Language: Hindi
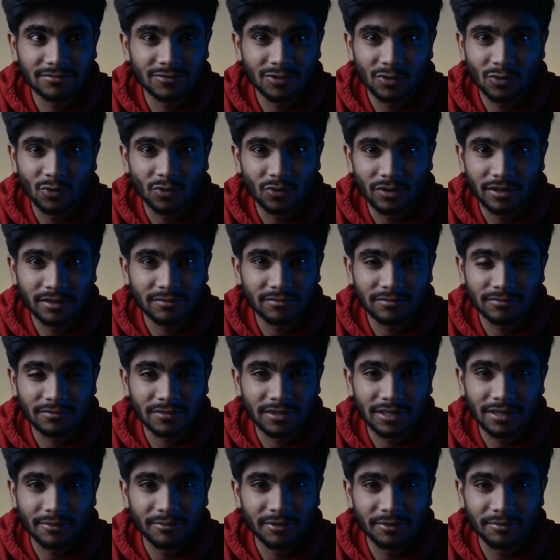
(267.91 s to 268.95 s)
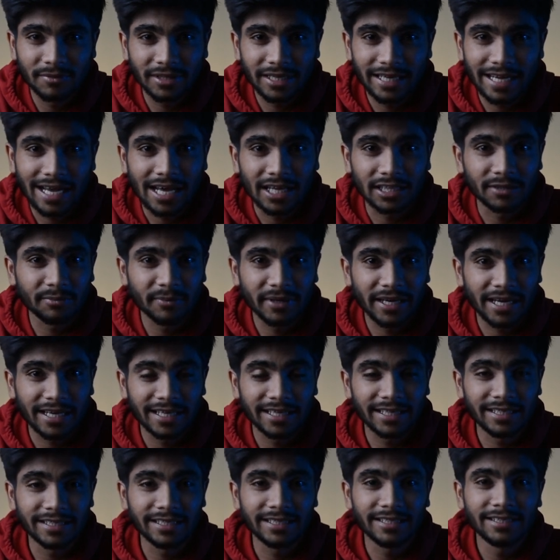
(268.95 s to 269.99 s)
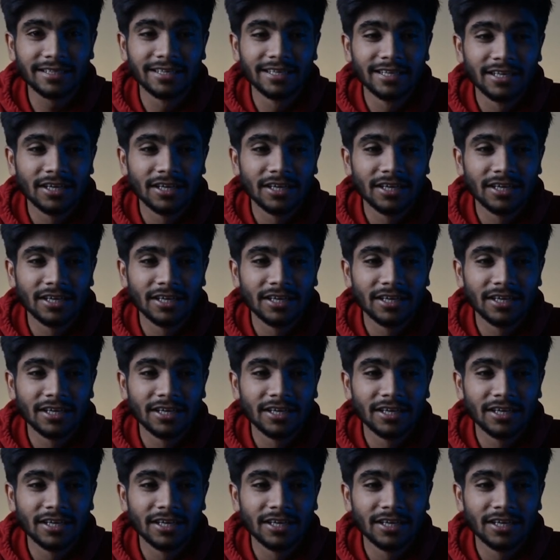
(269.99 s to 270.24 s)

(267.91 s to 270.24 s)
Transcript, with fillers: तो कभी मेरे हाथ में आया नहीं